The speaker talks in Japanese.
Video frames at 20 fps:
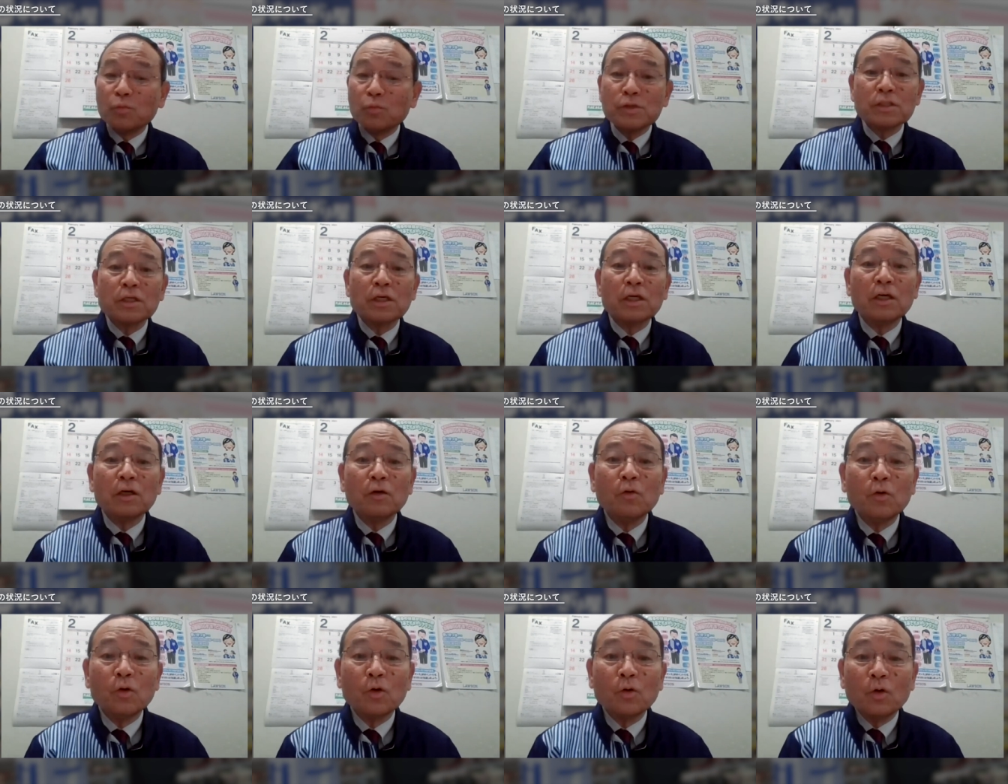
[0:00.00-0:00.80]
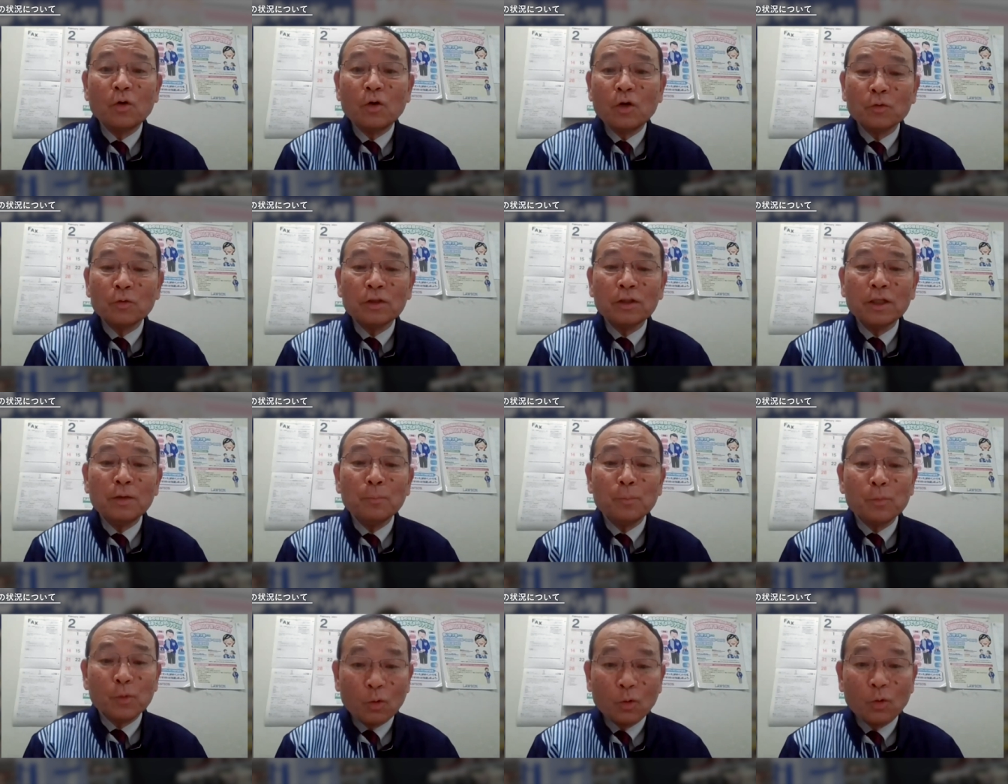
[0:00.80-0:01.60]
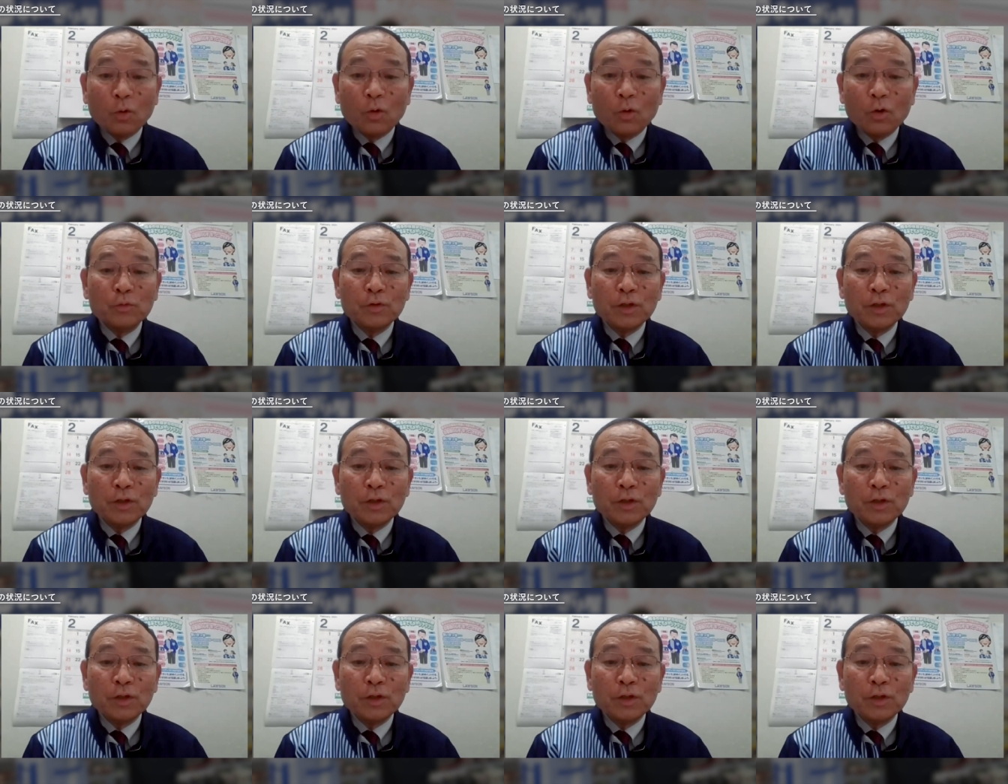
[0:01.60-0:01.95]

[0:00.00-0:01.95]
お店を4店舗